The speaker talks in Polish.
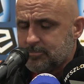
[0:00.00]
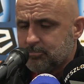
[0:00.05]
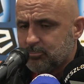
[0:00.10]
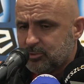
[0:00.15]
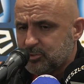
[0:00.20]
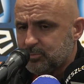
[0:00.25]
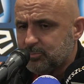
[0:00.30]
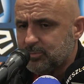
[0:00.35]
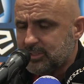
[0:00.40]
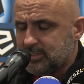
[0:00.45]

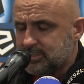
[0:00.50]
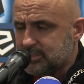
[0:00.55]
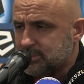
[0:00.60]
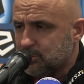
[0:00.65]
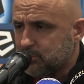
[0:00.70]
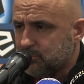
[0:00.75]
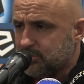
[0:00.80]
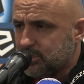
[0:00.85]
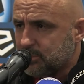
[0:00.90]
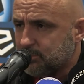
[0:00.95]
będziemy mieli te
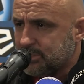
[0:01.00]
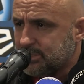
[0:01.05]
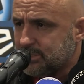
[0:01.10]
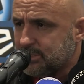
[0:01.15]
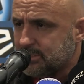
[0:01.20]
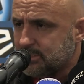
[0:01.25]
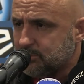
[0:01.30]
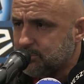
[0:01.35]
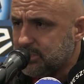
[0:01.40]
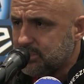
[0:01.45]
stałe
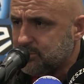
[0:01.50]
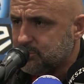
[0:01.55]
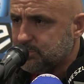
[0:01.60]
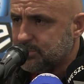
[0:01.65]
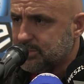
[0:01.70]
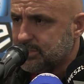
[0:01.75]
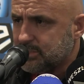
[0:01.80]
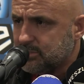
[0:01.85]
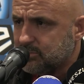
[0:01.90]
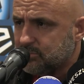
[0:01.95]
fragmenty i
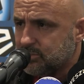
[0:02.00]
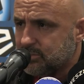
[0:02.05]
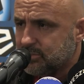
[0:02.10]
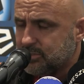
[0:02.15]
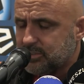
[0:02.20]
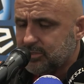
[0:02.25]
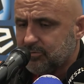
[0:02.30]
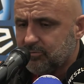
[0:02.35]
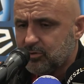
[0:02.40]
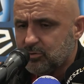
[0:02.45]
mieliśmy je. No nie,
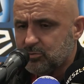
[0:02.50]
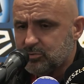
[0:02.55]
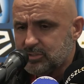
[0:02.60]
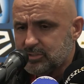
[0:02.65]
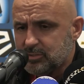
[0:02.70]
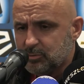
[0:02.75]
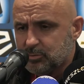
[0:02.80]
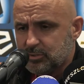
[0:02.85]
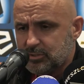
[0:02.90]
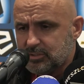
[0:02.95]
nie
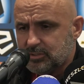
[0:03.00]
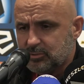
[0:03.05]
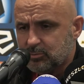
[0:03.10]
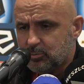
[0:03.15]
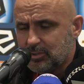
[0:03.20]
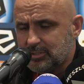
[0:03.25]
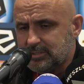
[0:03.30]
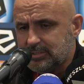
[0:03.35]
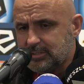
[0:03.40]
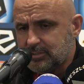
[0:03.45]
wykorzystał tych
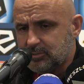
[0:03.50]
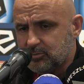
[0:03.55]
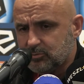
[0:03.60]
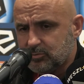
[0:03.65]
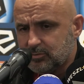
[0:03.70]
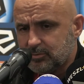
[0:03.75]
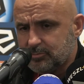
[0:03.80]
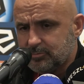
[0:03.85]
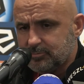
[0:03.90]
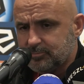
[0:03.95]
sytuacji.
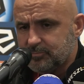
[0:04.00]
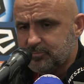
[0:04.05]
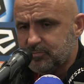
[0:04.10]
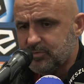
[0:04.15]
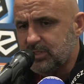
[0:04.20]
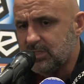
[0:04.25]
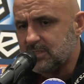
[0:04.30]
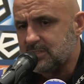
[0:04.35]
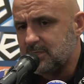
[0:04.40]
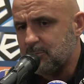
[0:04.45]
No,
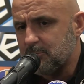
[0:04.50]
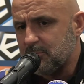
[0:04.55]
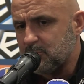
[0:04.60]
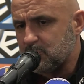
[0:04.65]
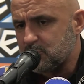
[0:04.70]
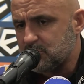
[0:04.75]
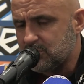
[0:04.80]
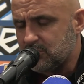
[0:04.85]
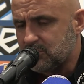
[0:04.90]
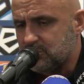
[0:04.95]
widać
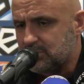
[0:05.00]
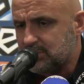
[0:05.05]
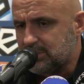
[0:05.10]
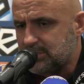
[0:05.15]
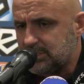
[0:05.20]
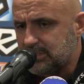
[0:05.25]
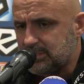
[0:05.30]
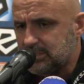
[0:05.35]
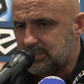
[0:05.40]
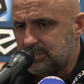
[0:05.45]
samemu, że on
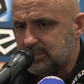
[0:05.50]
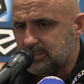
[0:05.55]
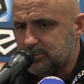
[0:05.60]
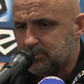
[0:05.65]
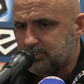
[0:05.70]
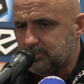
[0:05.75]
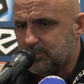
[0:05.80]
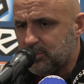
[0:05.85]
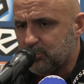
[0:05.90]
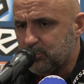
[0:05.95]
y,
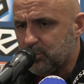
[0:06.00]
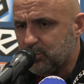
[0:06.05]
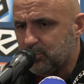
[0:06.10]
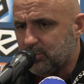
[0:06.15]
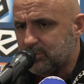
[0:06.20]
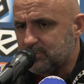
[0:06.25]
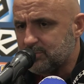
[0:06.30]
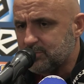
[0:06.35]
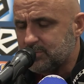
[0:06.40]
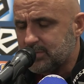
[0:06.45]
ma
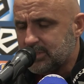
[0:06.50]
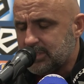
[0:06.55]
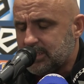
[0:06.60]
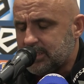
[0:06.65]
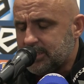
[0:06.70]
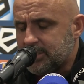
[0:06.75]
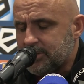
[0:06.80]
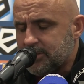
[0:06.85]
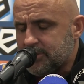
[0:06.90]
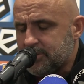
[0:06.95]
problem
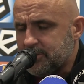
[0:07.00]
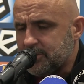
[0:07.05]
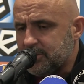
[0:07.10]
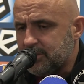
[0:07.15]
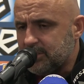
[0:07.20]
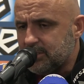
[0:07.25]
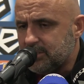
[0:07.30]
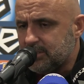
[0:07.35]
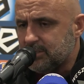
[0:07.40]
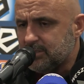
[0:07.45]

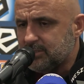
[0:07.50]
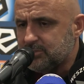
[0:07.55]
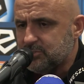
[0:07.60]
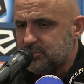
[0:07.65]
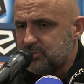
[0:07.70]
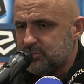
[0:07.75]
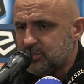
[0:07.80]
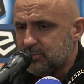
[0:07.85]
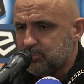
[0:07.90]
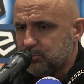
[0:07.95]
y,
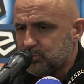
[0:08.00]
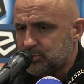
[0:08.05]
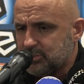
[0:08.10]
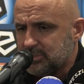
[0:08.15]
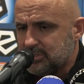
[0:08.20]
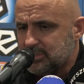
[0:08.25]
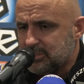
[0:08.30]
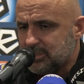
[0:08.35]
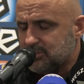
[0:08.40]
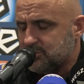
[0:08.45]
dzisiaj, bo się
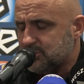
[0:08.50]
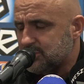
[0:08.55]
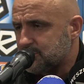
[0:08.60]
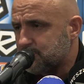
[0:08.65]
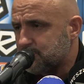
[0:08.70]
strasznie